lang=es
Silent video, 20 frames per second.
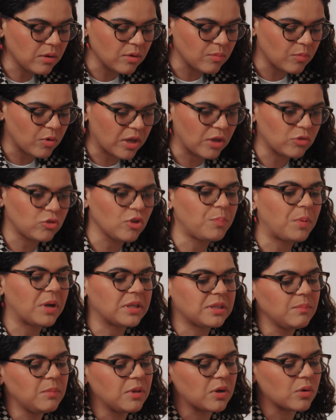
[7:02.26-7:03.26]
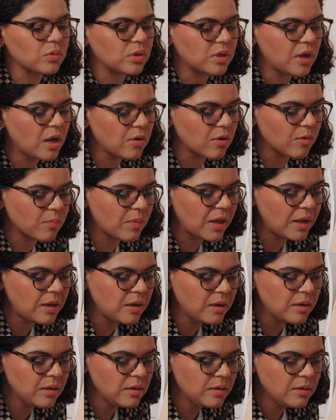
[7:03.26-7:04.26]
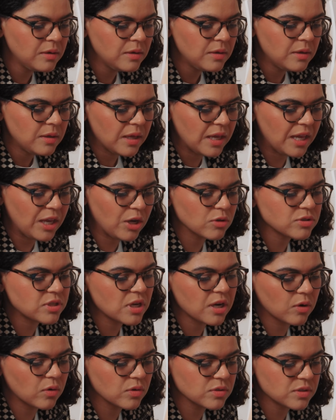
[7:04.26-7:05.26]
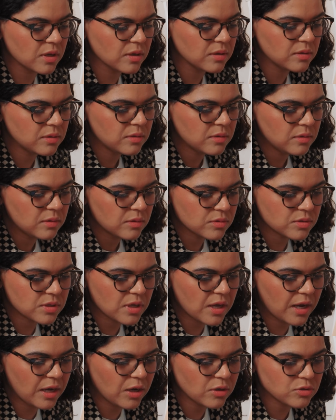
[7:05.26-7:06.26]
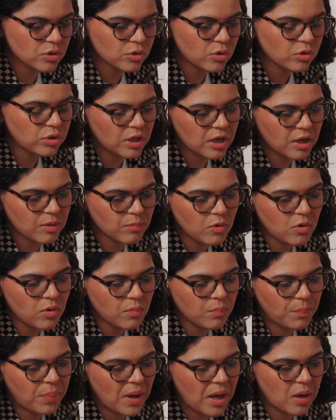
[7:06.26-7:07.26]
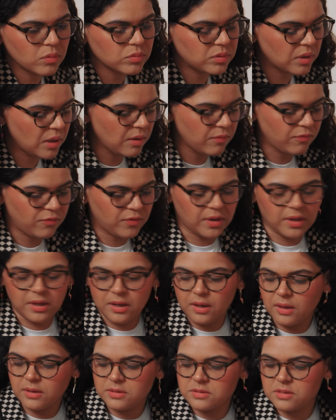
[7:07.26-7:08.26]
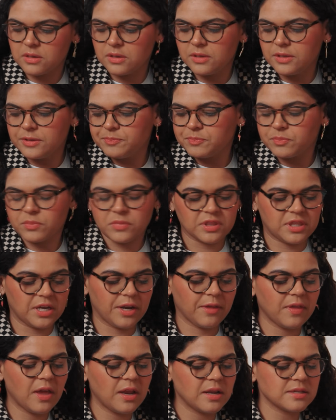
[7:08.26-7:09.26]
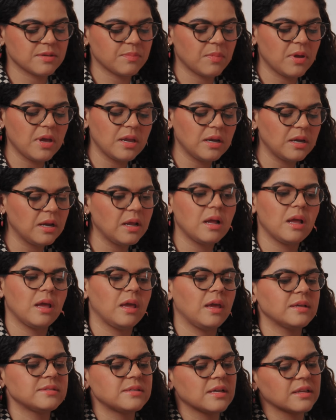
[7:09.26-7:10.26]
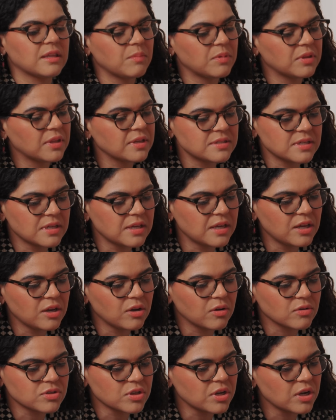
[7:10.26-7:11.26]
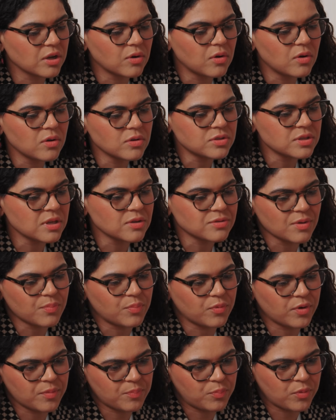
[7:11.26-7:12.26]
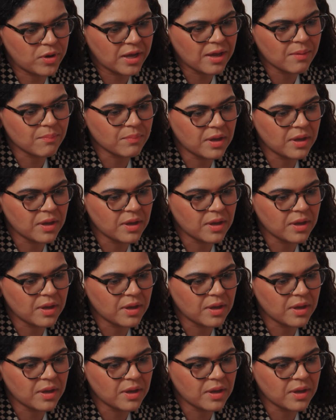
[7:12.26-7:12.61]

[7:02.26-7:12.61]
como que esto es parte de mi rutina normal. Ok. Y no se negocia. O sea, y nosotros tenemos pautas fijas tres días a la semana, es exactamente así, no se negocia, o sea, puede, puede Claro,